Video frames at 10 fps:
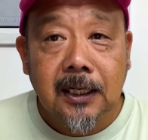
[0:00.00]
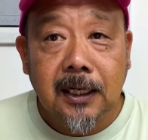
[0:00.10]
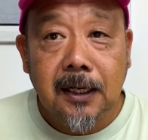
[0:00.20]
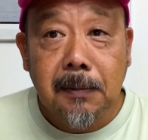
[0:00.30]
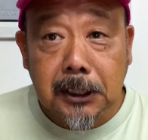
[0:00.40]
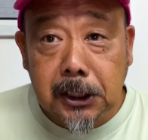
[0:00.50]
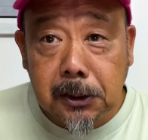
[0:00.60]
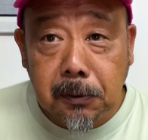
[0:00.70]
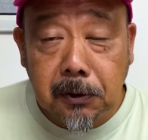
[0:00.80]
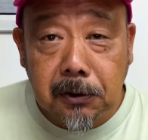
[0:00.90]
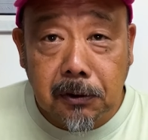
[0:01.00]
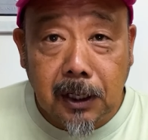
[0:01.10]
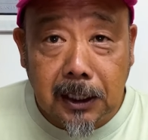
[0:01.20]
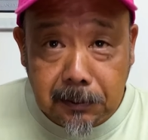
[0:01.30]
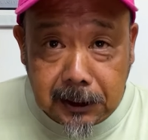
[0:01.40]
えー、まあ質問
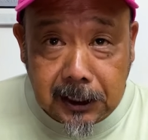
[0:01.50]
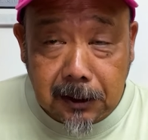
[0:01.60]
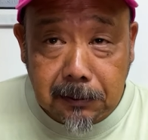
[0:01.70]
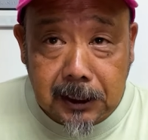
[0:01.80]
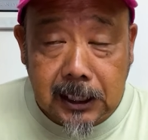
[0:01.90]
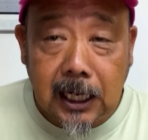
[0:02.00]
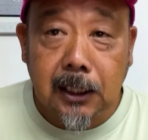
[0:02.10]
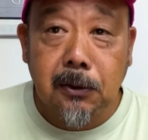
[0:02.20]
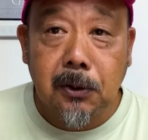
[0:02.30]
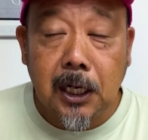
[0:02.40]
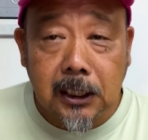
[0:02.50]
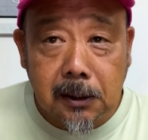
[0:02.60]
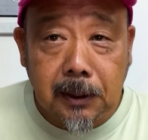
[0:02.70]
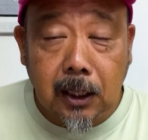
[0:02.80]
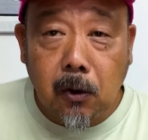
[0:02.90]
等ありましたら皆さん、あの、おかげ
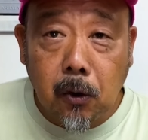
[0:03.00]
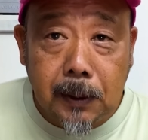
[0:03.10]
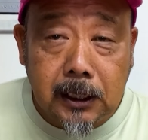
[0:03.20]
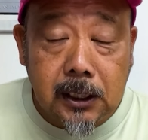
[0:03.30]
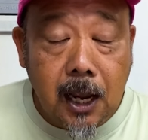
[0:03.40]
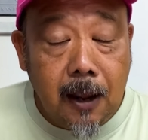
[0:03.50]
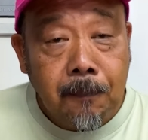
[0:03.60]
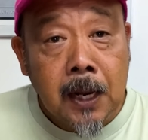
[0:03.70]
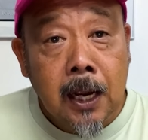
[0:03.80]
さまで個別で